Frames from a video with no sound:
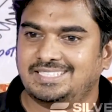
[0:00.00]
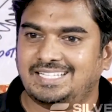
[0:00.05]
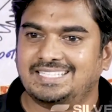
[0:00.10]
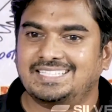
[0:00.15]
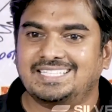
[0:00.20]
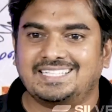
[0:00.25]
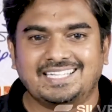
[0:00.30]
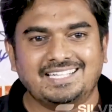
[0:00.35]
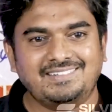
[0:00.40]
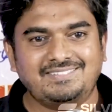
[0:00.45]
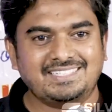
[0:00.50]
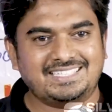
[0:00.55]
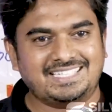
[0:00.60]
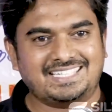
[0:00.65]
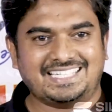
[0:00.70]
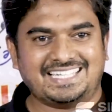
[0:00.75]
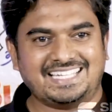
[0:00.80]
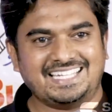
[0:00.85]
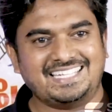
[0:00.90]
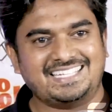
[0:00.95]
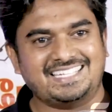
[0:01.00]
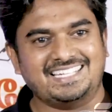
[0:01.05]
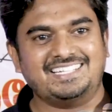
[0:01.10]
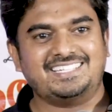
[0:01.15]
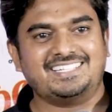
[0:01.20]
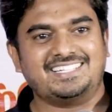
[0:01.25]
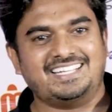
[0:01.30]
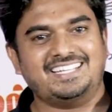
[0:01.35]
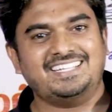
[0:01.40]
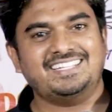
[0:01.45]
அந்த கேள்வியை நான் நிறையா
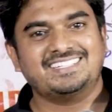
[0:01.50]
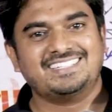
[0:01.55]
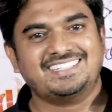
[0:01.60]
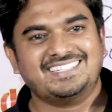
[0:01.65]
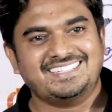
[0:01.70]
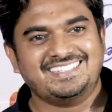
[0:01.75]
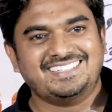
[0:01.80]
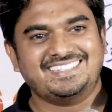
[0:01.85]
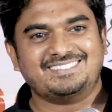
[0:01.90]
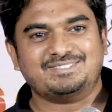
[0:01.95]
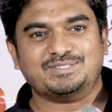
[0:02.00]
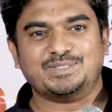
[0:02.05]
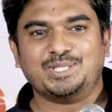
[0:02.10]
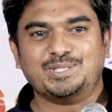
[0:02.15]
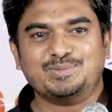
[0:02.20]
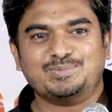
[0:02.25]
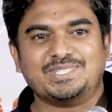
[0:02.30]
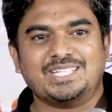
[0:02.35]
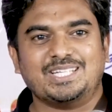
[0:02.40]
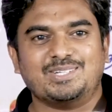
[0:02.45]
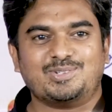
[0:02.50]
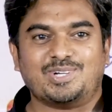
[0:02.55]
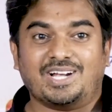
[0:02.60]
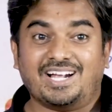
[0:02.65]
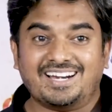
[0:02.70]
கேட்டிருக்கேன் முதல் முறையாக ஒரு